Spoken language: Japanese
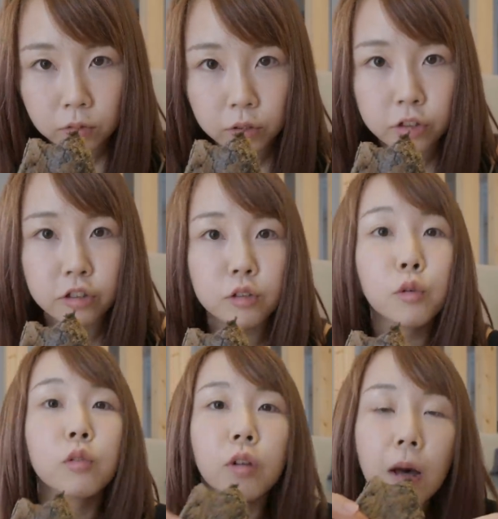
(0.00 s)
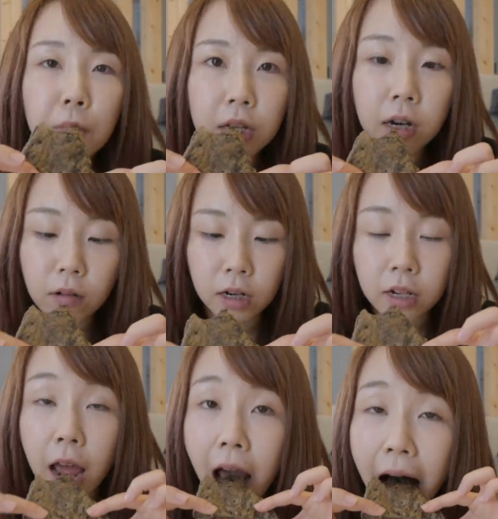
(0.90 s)
普通の方とあんまり変わ
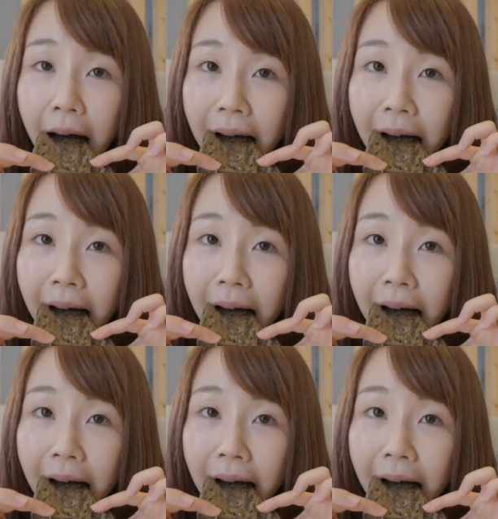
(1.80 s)
らないん来